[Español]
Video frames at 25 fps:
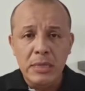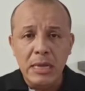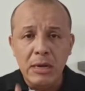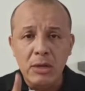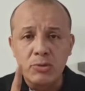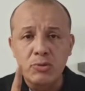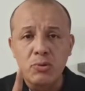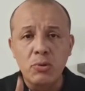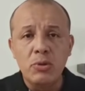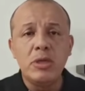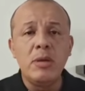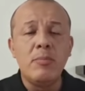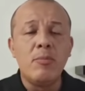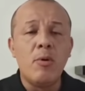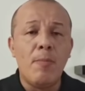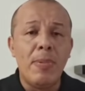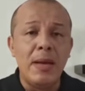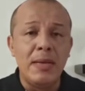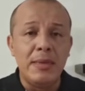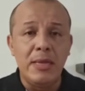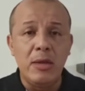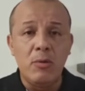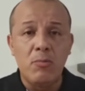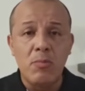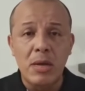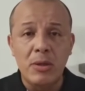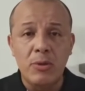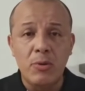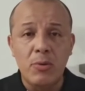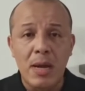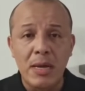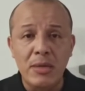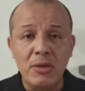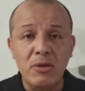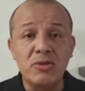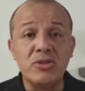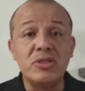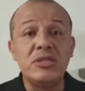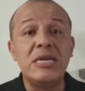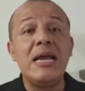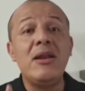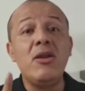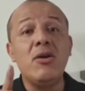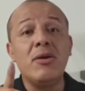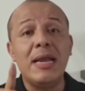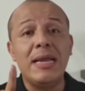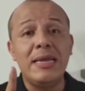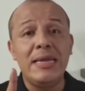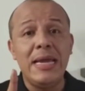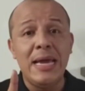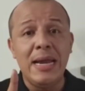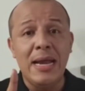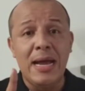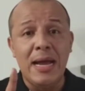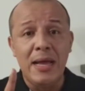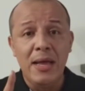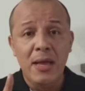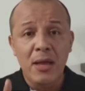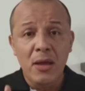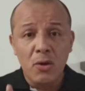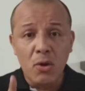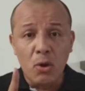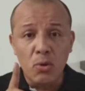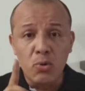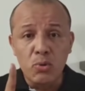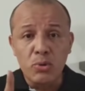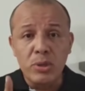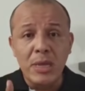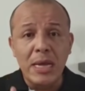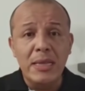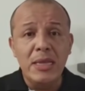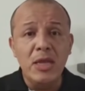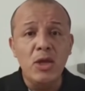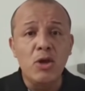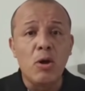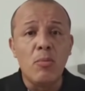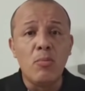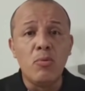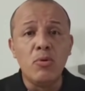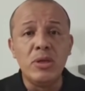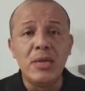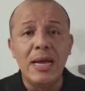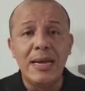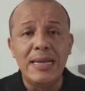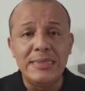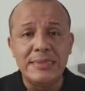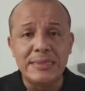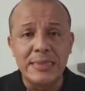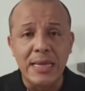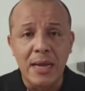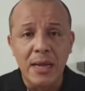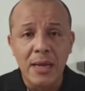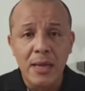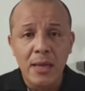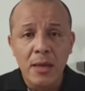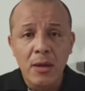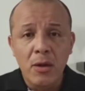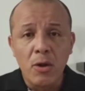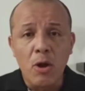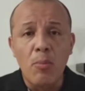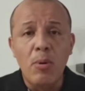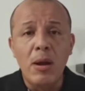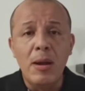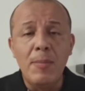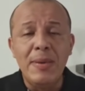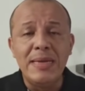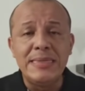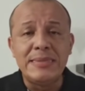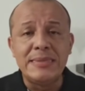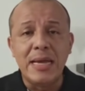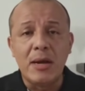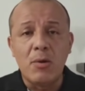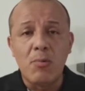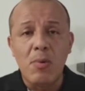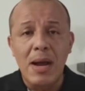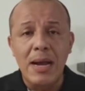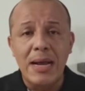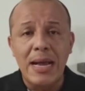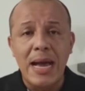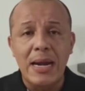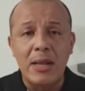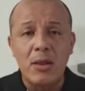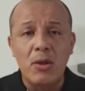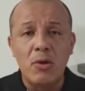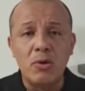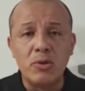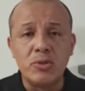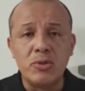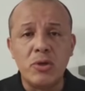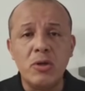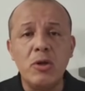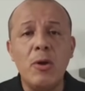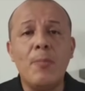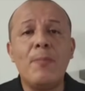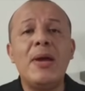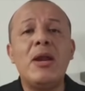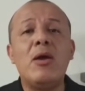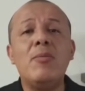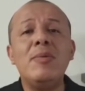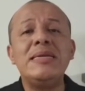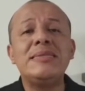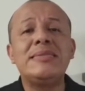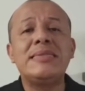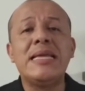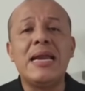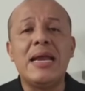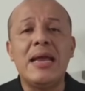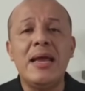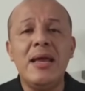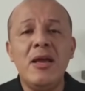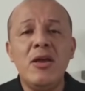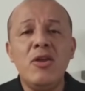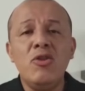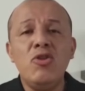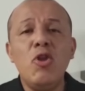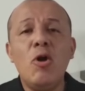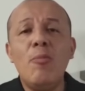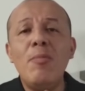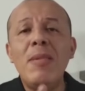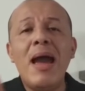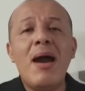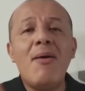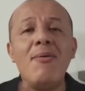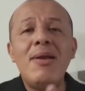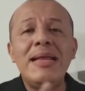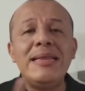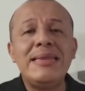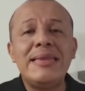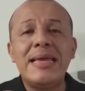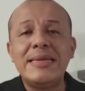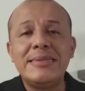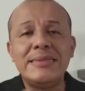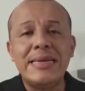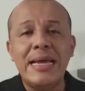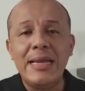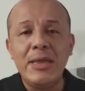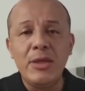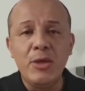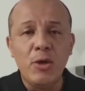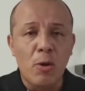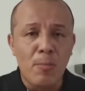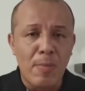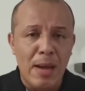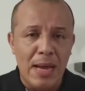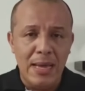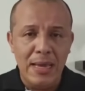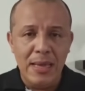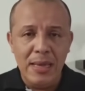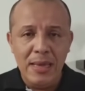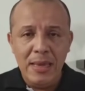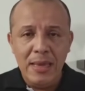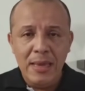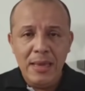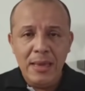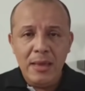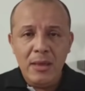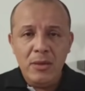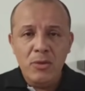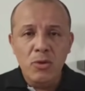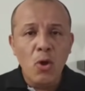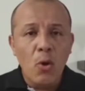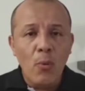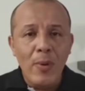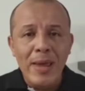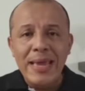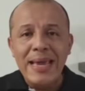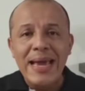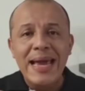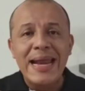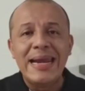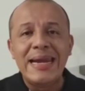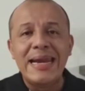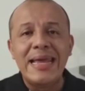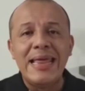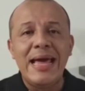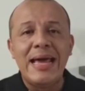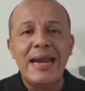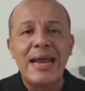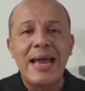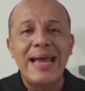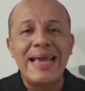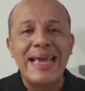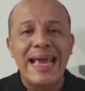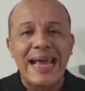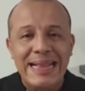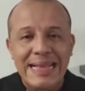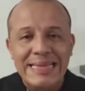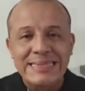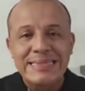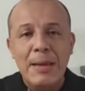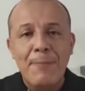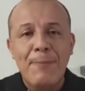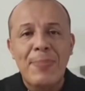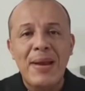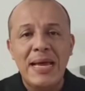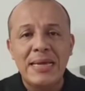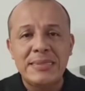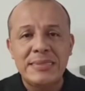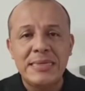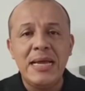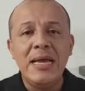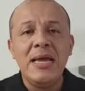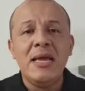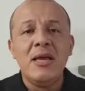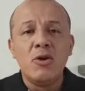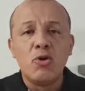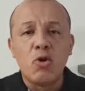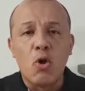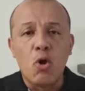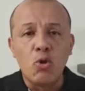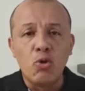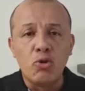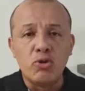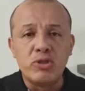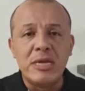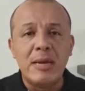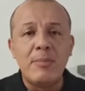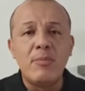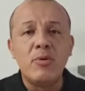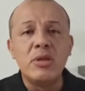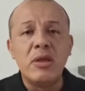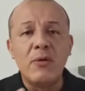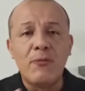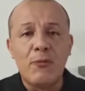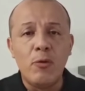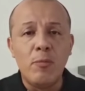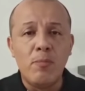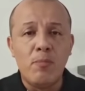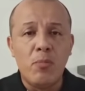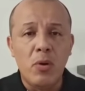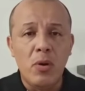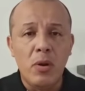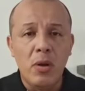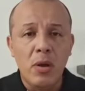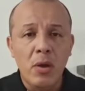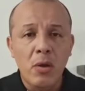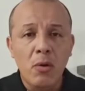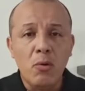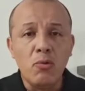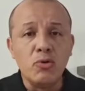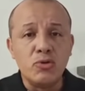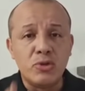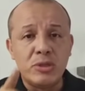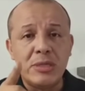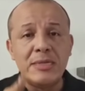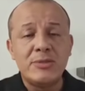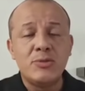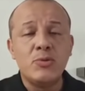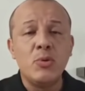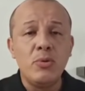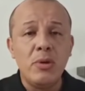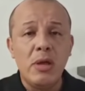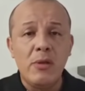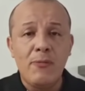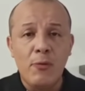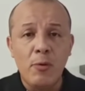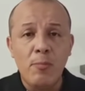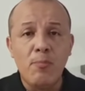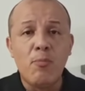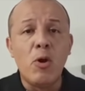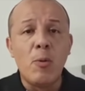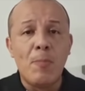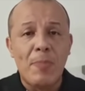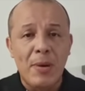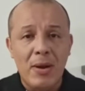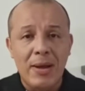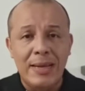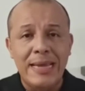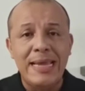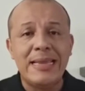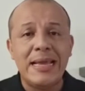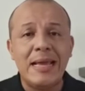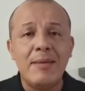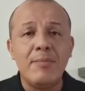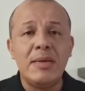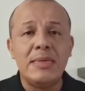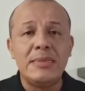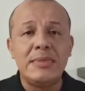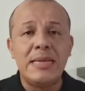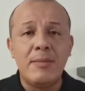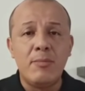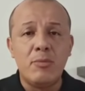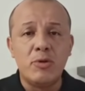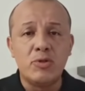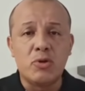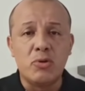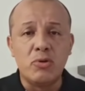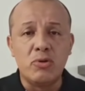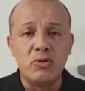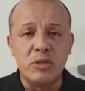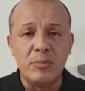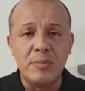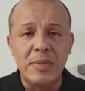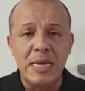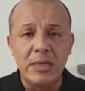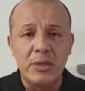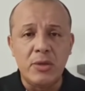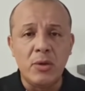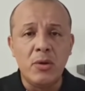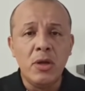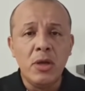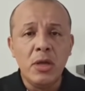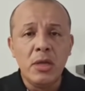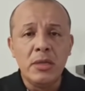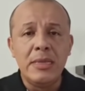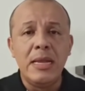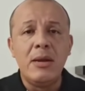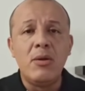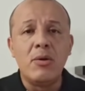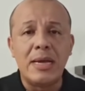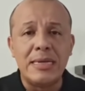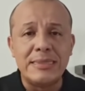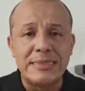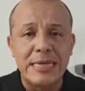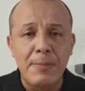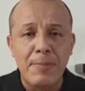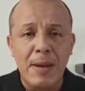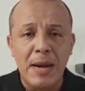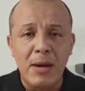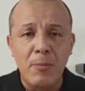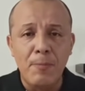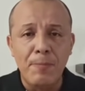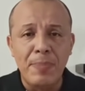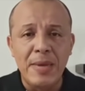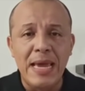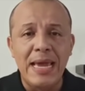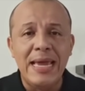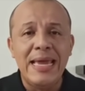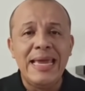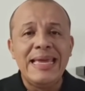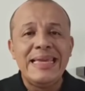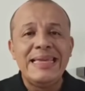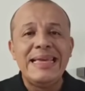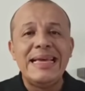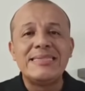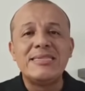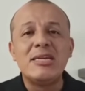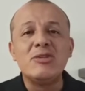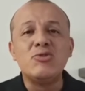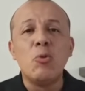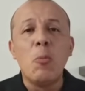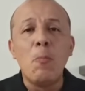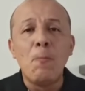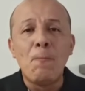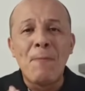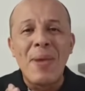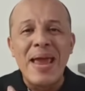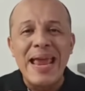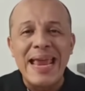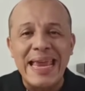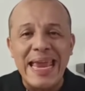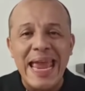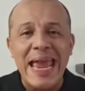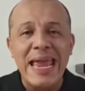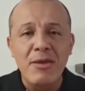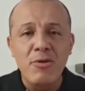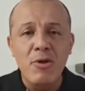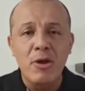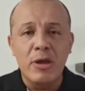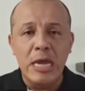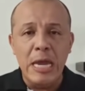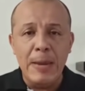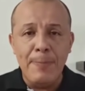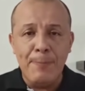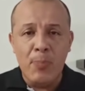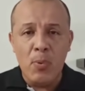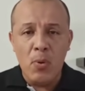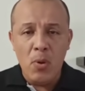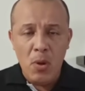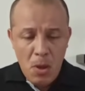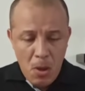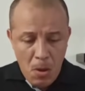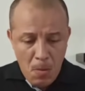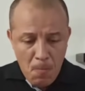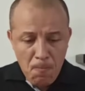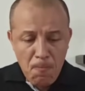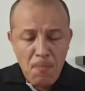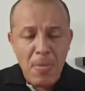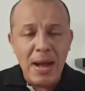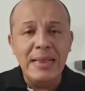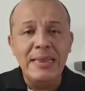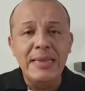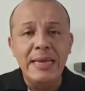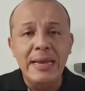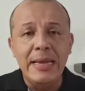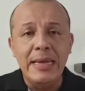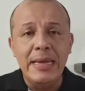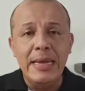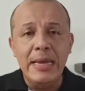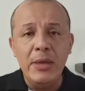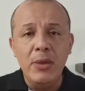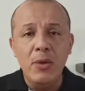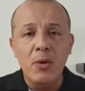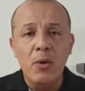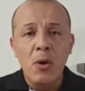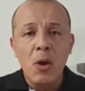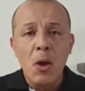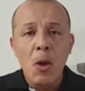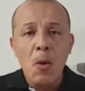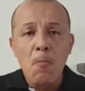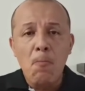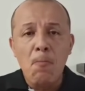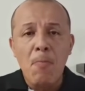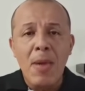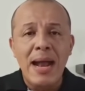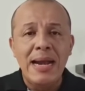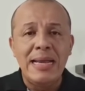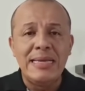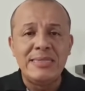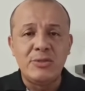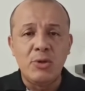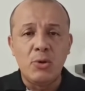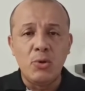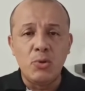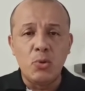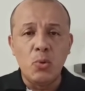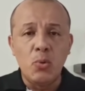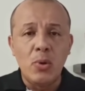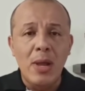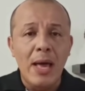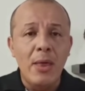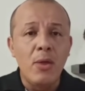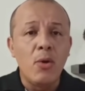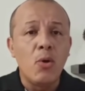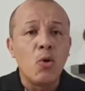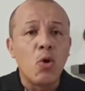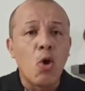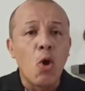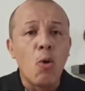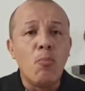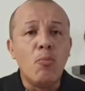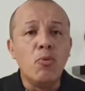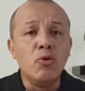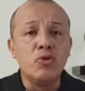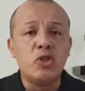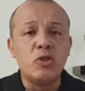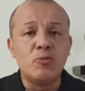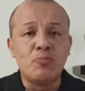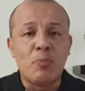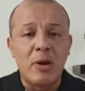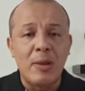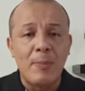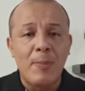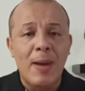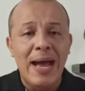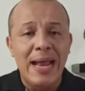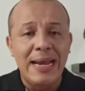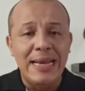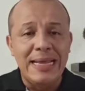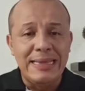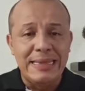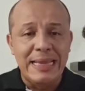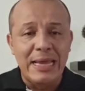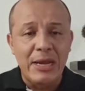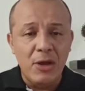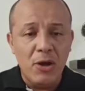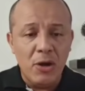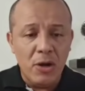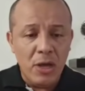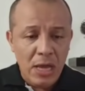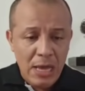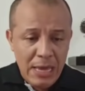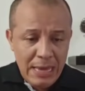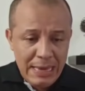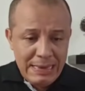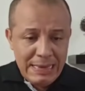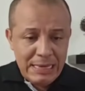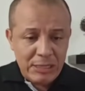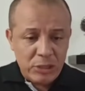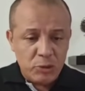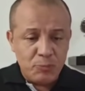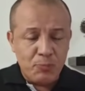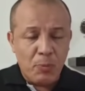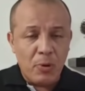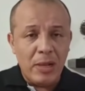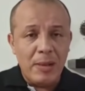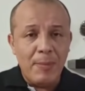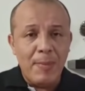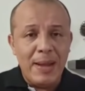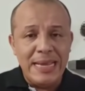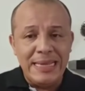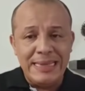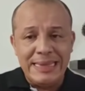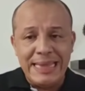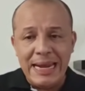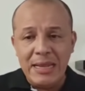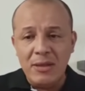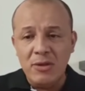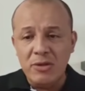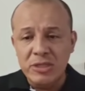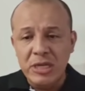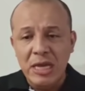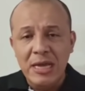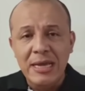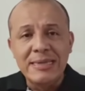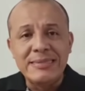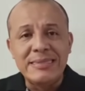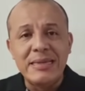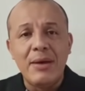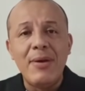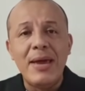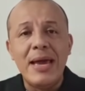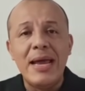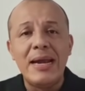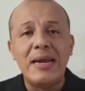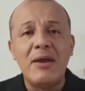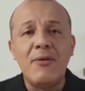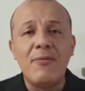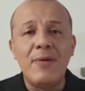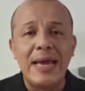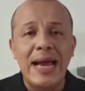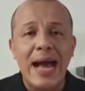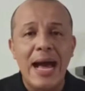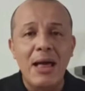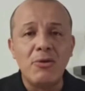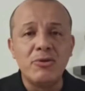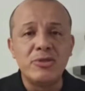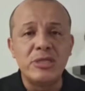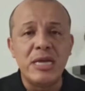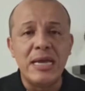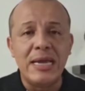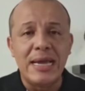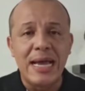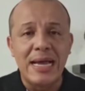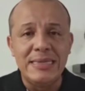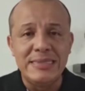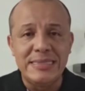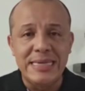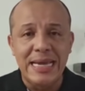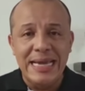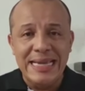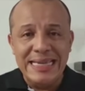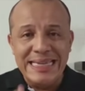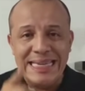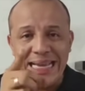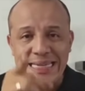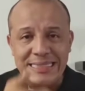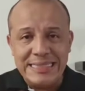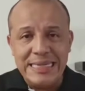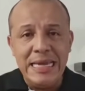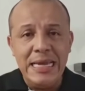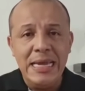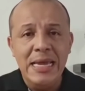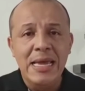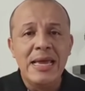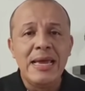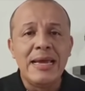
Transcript: de los últimos 24 años. ¿Quién lo creyera? Con un técnico mundialista como el mister Juan Carlos Osorio. Pero mister, no me hable en tercer idioma. No venga a enredar, que en esta plaza conocemos de fútbol. Usted estudió el fútbol, pero aquí también tenemos conocimiento de lo que es el balompié. Y este es un pequeño equipo mal dirigido, mal estructurado, con muchos problemas al interior y esos problemas internos se veían reflejados en cancha. Y así